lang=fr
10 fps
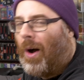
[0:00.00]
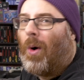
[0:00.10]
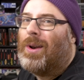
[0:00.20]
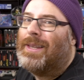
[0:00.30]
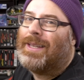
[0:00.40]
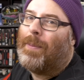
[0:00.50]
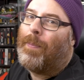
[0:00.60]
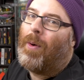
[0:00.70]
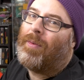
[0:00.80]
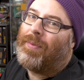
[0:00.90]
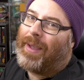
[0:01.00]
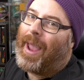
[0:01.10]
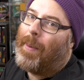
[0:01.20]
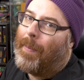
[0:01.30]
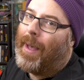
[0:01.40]
on lisait pas
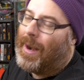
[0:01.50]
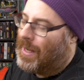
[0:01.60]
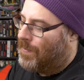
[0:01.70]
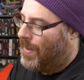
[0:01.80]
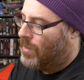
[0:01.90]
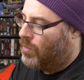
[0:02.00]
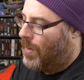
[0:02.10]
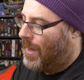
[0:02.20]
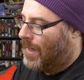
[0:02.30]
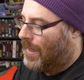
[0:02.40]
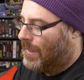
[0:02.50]
vraiment les manuels.